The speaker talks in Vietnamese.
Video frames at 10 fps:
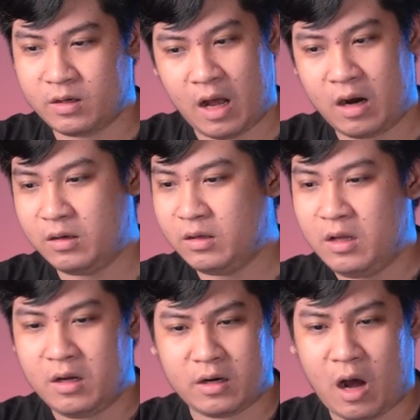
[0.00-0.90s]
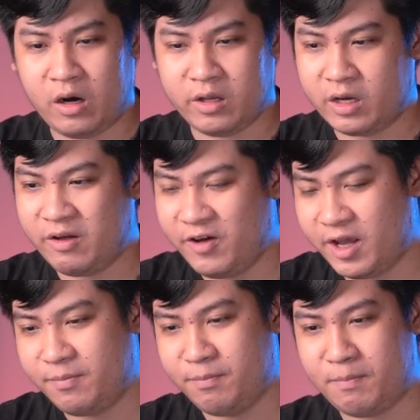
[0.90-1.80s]
đó đó là những cái
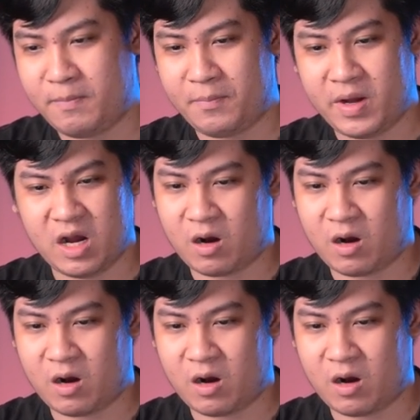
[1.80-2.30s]
việc mà bây giờ